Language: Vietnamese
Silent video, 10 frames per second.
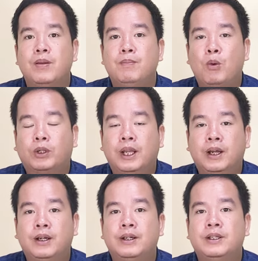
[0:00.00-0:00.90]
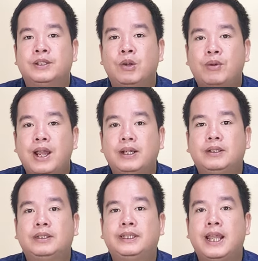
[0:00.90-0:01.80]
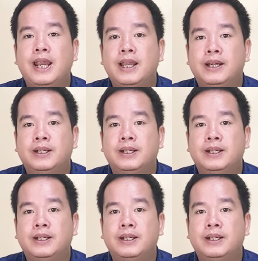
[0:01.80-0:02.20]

1N dấu cách TL